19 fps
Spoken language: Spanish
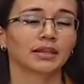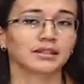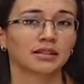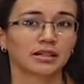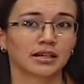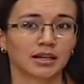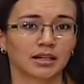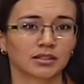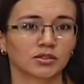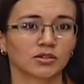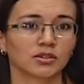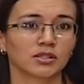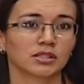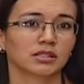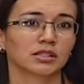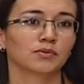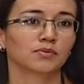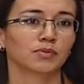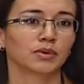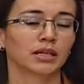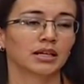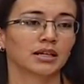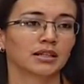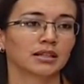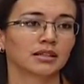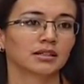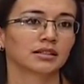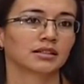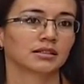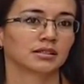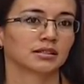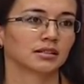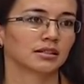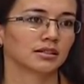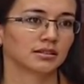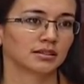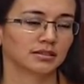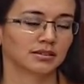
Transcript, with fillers: En el caso de Semplades,